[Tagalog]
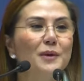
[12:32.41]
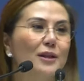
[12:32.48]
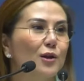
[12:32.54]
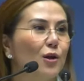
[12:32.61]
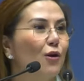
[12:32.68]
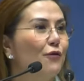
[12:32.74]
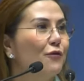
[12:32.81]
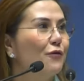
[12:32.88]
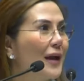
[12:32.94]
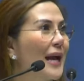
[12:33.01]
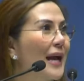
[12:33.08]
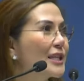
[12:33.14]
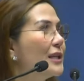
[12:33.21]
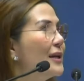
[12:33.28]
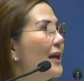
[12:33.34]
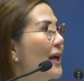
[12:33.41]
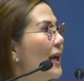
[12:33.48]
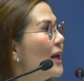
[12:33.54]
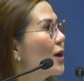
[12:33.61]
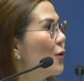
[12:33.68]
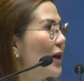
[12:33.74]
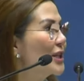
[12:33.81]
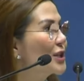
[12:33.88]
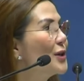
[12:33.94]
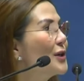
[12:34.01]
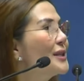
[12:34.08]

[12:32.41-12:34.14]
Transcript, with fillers: of cash question.